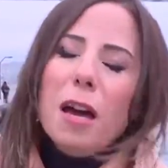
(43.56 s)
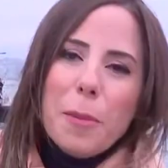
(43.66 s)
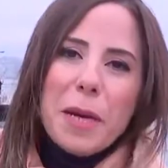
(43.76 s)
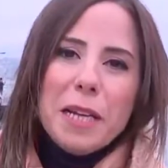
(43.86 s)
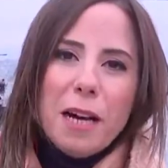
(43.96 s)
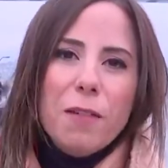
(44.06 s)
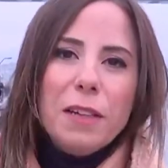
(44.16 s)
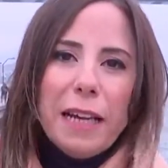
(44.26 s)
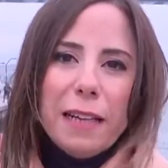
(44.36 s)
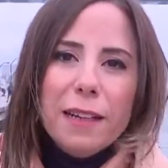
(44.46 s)
ama yine hava
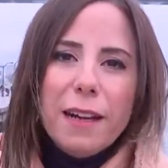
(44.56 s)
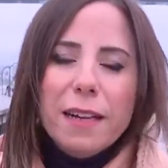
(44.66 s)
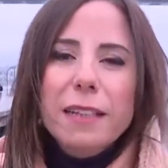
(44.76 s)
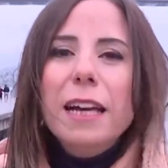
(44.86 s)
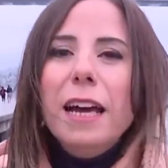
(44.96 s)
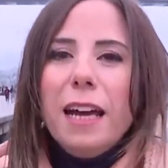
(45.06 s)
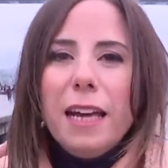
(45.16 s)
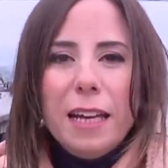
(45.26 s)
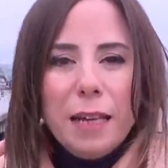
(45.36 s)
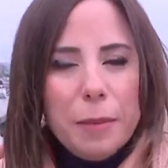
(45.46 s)
tekrardan
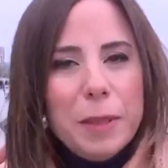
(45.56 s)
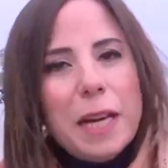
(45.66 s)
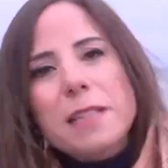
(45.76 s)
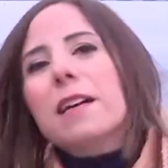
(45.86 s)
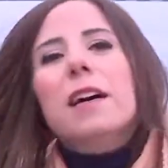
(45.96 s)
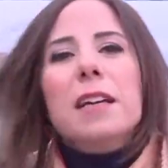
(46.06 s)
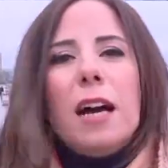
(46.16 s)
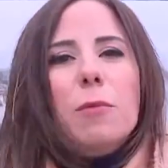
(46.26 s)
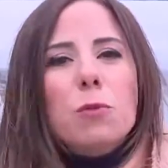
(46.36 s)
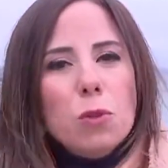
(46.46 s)
e, biraz daha
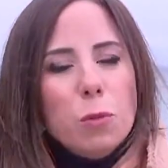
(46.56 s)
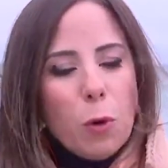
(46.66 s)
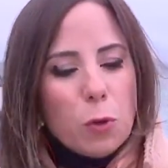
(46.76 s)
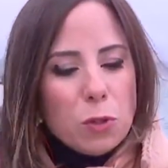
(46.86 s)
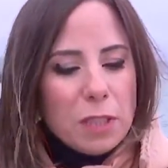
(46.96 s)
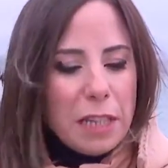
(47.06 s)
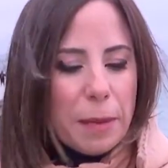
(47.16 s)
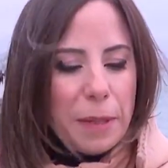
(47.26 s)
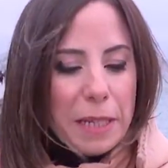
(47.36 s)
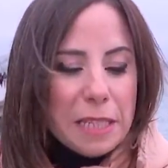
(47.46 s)
yağmurlu, bozlu
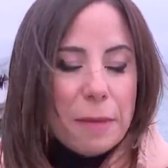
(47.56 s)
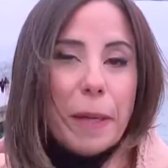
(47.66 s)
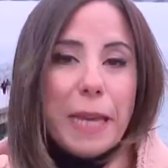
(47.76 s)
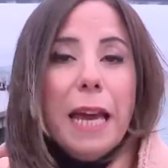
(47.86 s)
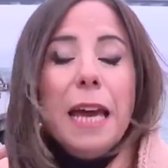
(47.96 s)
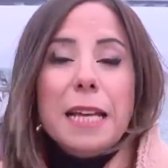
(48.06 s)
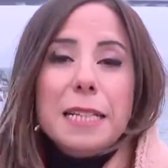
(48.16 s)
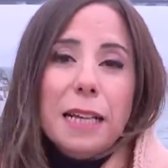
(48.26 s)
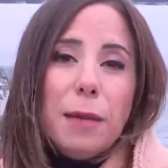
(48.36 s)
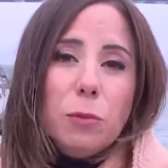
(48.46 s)
diyebiliriz. Peki
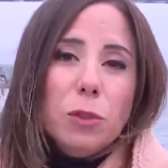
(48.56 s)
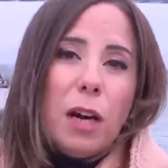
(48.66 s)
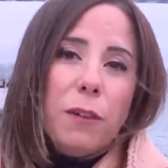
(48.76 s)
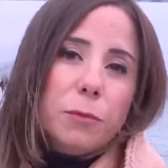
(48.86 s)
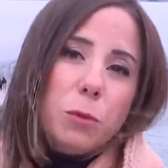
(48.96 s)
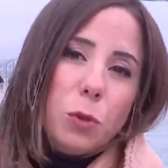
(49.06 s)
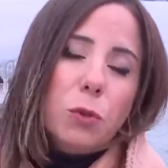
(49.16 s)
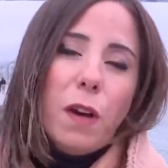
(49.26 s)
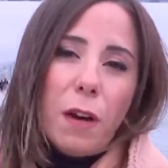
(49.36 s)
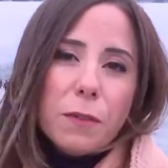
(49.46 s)
İstanbul'da hafta
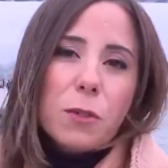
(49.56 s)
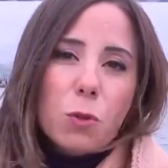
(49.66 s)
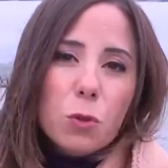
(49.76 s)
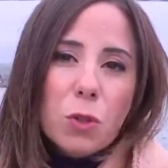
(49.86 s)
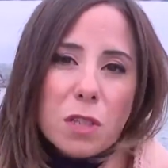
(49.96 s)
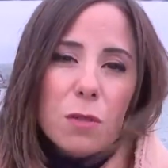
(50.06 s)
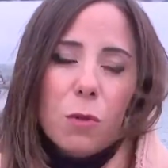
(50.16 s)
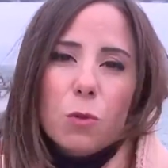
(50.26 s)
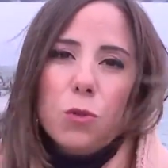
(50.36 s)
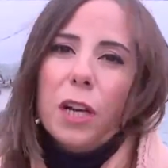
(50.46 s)
bugün ve hafta sonu nasıl
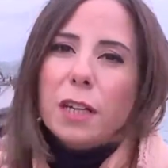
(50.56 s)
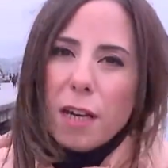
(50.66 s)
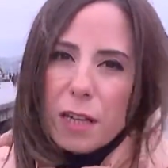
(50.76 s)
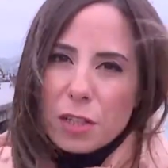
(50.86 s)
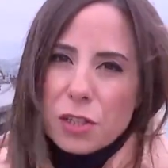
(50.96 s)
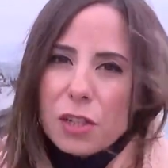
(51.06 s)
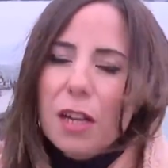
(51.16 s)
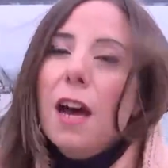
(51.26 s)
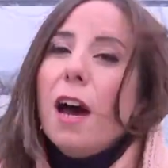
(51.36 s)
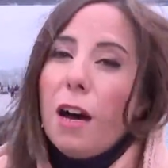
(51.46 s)
olacak? Yağışlı.
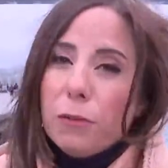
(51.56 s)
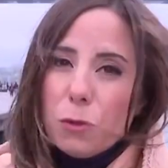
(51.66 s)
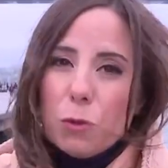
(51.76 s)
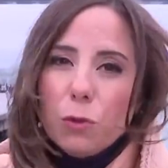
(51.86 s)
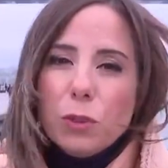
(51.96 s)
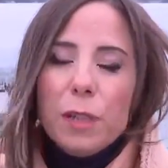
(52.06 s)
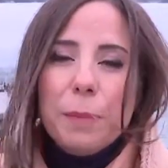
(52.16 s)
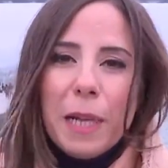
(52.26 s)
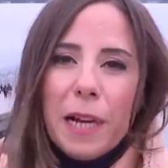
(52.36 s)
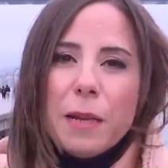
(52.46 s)
Hafta sonu da
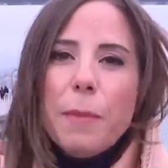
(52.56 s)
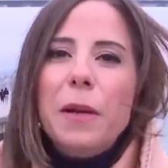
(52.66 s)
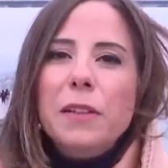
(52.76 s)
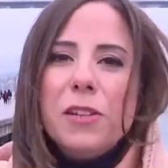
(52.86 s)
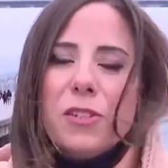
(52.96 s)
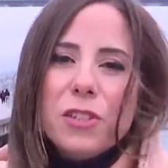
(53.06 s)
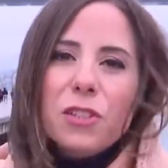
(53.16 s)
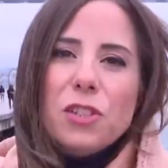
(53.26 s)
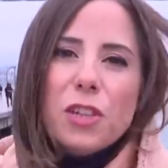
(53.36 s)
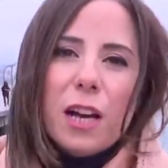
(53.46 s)
plan yapanlar için
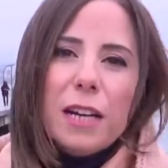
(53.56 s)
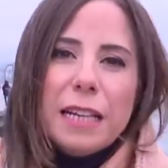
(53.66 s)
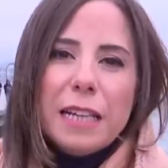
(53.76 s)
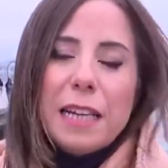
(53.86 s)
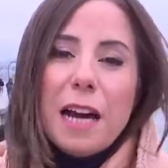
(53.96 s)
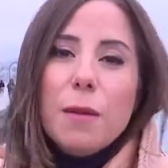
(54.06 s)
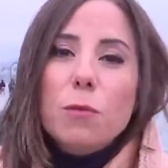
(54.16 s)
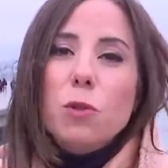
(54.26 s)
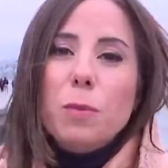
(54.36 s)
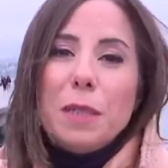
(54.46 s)
dışarıda yine
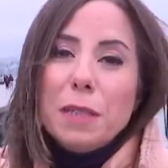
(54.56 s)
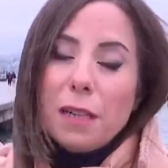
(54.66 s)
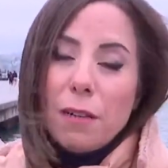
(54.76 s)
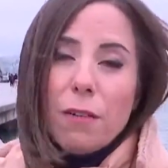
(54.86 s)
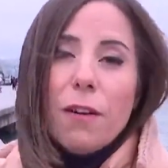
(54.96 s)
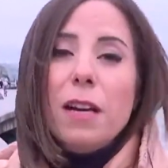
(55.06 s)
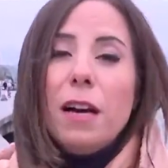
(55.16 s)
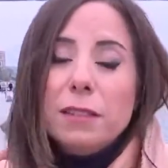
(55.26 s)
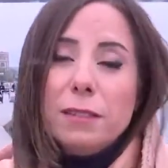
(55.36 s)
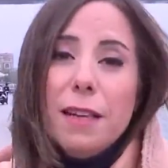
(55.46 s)
yağmurlu bir hava var.
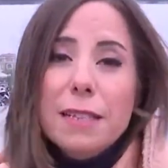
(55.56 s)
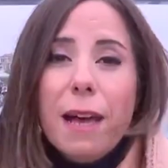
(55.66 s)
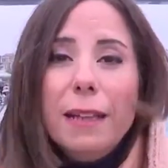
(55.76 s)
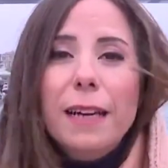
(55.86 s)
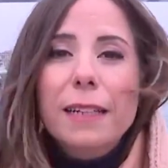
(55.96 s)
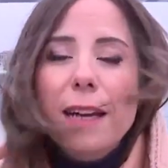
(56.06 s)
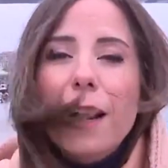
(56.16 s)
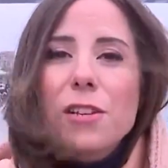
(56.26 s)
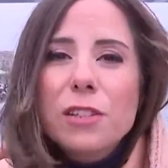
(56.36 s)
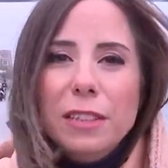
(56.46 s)
Hatta sağanak
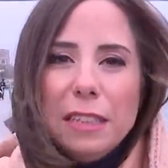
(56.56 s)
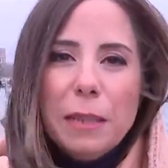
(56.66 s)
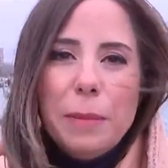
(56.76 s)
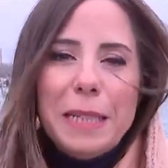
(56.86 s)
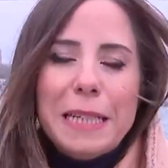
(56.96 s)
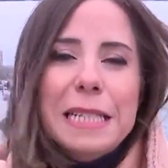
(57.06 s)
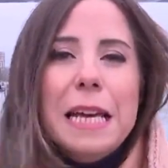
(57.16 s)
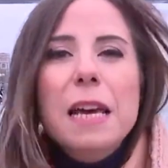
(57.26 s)
yağışlı diyebiliriz.